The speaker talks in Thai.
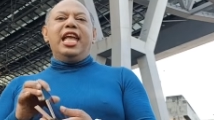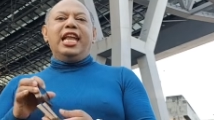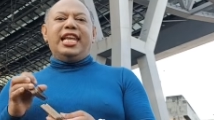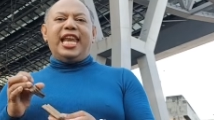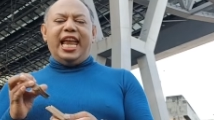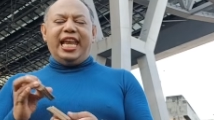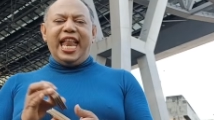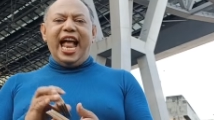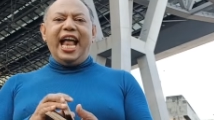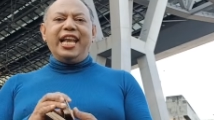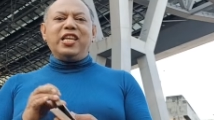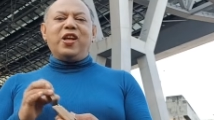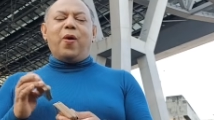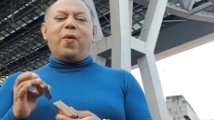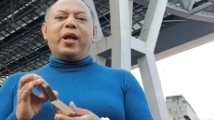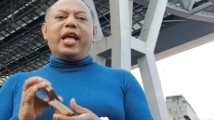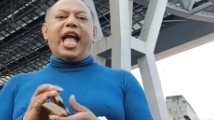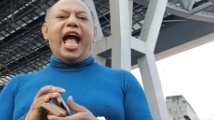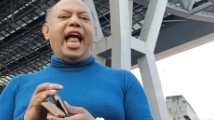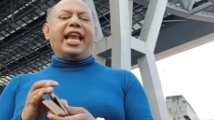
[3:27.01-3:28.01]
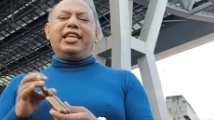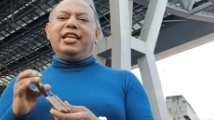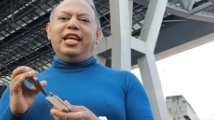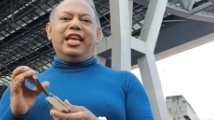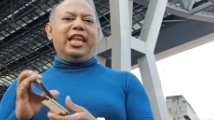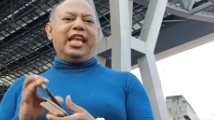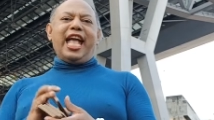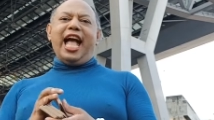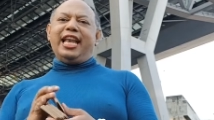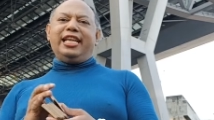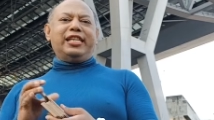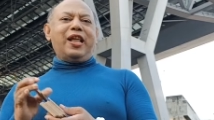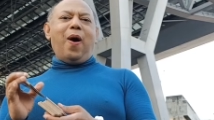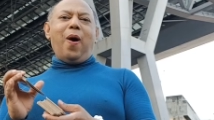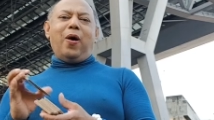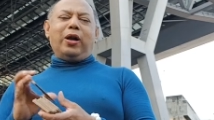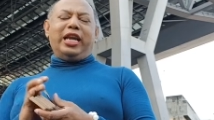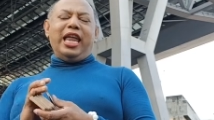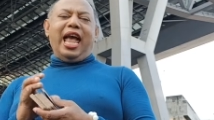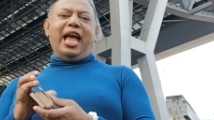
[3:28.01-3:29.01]
ในด้านของการเงินการทอ
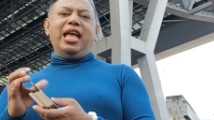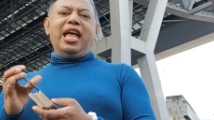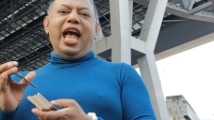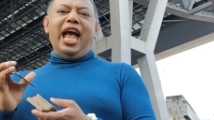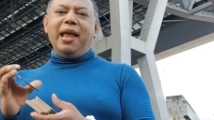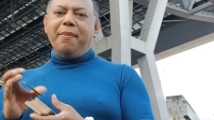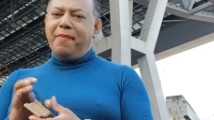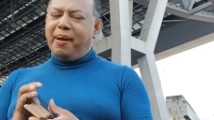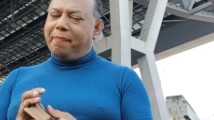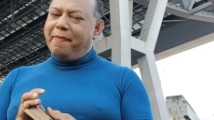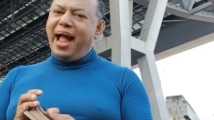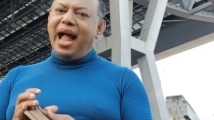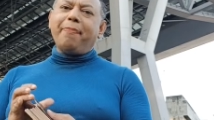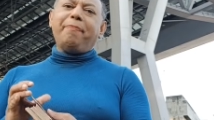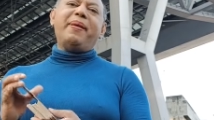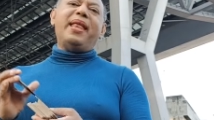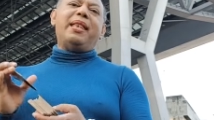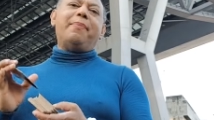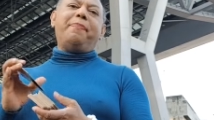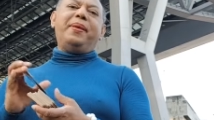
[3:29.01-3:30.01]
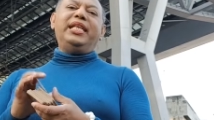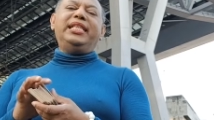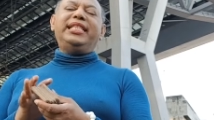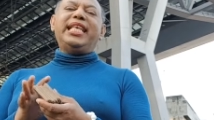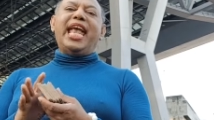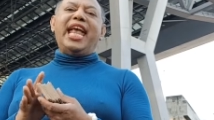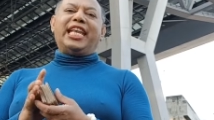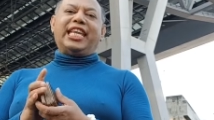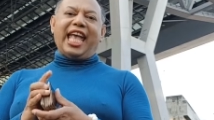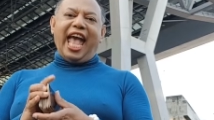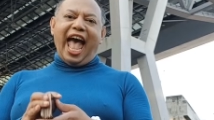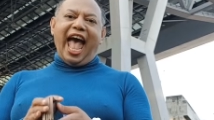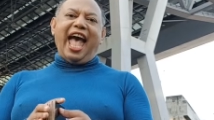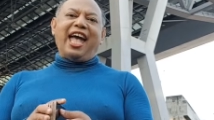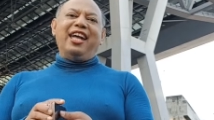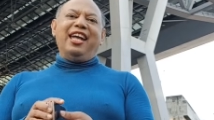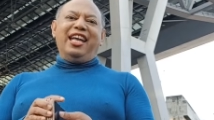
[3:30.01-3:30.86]
งเนี่ยให้มากๆเป็นพิเศษค่ะ